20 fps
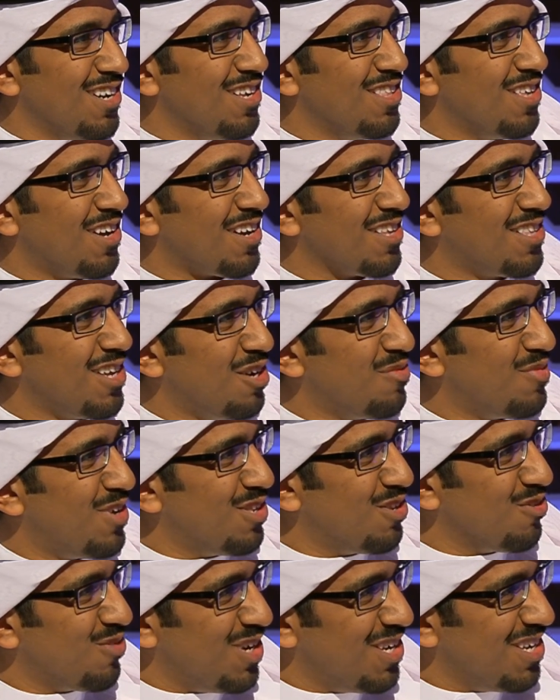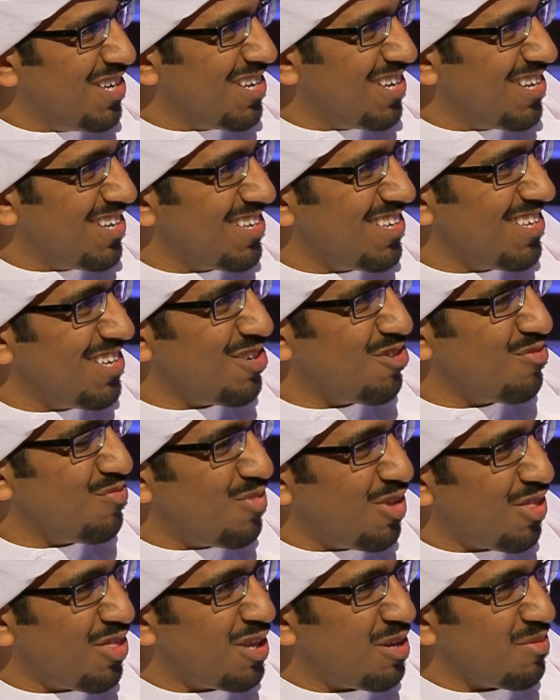اداره اعمال دوليه الخبرات
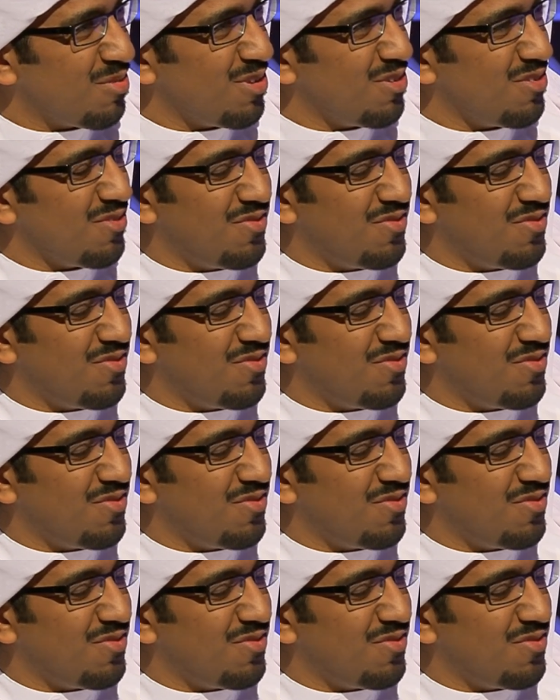بالضبط معهم.